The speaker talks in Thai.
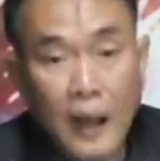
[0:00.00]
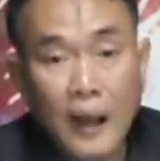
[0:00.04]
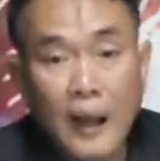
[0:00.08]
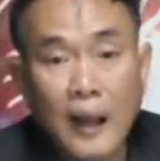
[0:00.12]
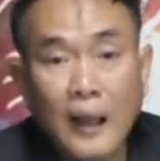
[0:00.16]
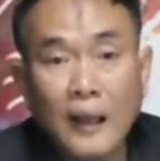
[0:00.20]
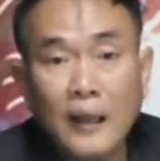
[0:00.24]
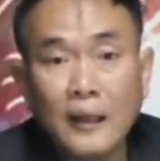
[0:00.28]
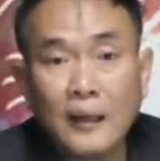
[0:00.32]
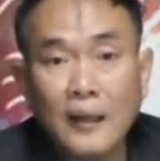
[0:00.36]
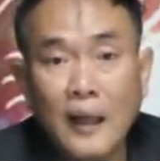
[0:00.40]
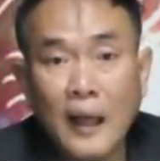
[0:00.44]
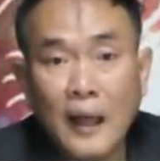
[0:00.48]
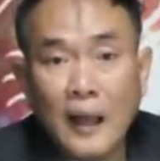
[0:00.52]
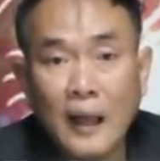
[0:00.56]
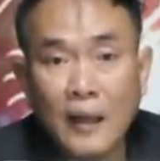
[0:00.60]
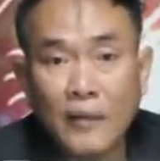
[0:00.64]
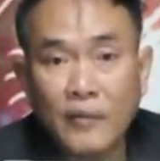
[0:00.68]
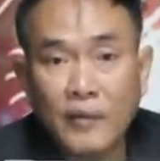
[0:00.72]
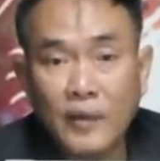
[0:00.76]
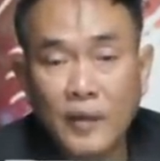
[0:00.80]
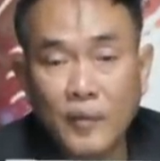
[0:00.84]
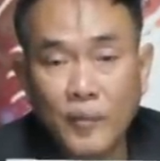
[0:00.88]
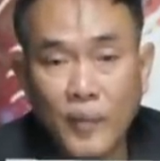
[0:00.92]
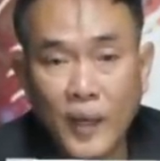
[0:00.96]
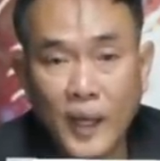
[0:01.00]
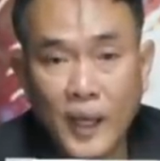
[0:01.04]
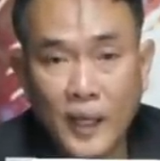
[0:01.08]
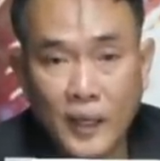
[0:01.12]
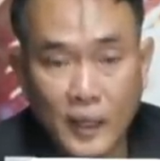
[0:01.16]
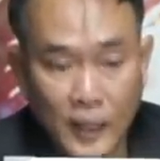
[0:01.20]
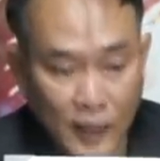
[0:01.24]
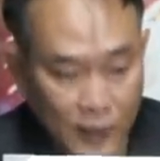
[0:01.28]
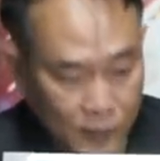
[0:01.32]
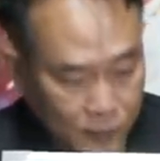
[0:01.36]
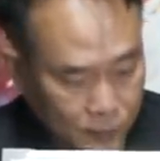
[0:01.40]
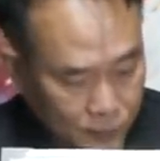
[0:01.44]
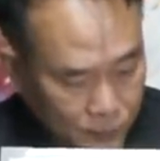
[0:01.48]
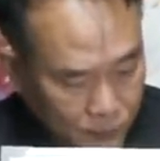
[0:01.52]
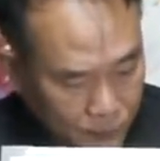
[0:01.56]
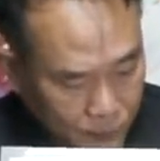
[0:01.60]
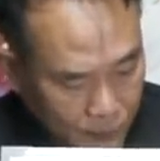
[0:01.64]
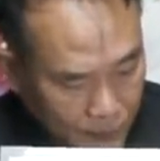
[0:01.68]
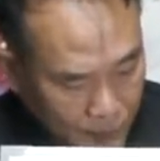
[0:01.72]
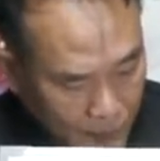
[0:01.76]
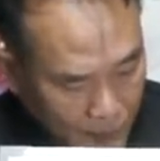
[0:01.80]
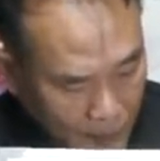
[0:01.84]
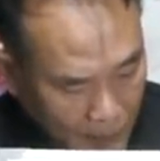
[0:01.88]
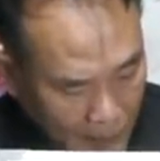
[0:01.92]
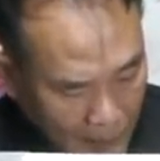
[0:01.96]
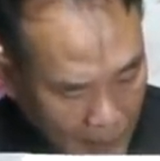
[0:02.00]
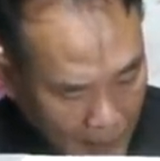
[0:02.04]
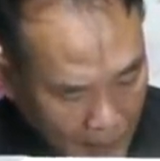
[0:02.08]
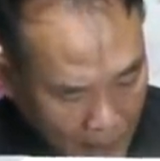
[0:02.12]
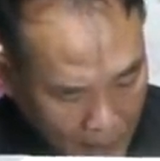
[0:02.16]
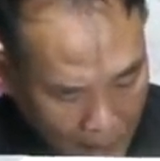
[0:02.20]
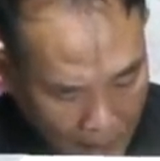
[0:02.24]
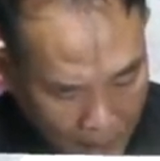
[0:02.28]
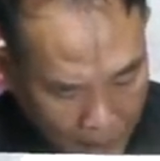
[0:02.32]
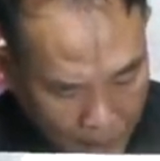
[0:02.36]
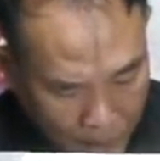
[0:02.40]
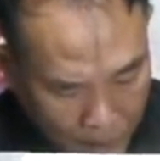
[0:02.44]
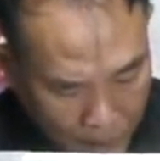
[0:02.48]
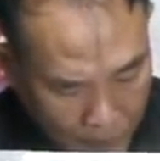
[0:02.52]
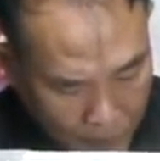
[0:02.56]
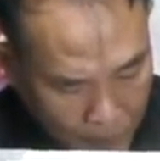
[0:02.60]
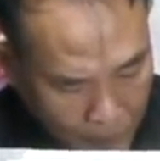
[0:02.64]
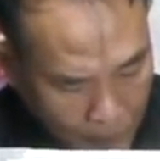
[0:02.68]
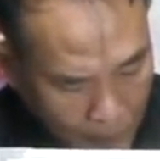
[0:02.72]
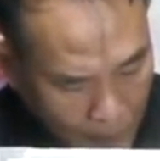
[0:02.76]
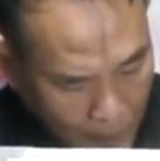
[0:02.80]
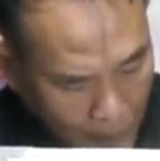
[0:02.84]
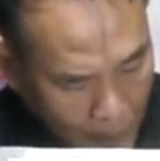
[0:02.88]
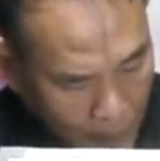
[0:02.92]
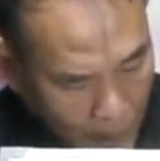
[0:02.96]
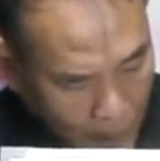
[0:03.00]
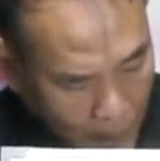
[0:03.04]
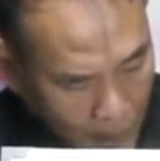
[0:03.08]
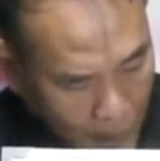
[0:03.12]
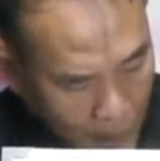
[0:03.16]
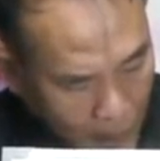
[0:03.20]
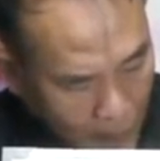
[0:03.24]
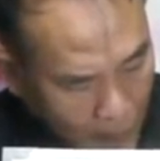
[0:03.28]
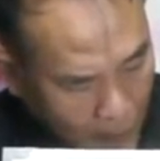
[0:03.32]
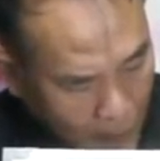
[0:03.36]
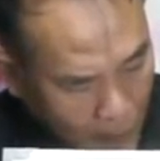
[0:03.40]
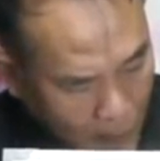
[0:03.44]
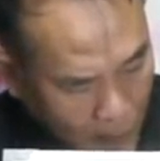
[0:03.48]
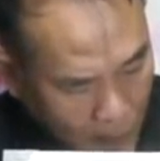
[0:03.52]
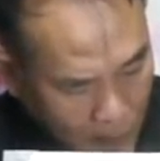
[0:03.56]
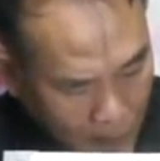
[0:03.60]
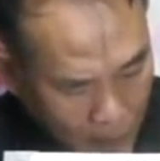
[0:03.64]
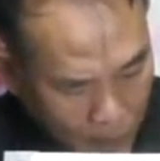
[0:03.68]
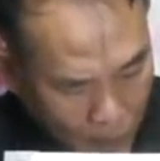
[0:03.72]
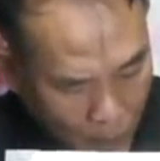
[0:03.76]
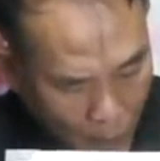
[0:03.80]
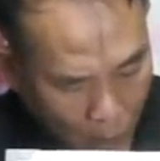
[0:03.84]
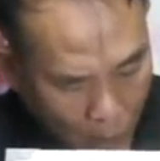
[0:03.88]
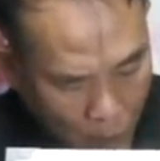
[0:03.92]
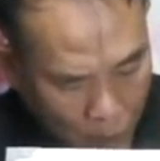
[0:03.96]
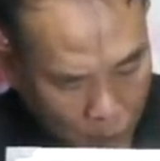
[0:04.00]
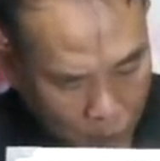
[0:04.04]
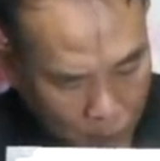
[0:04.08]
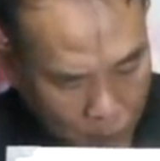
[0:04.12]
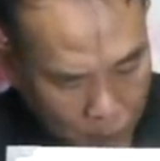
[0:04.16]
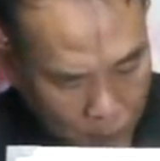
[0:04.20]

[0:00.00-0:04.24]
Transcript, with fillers: ลัคนาราศีเมษเนี่ยนะครับ พบ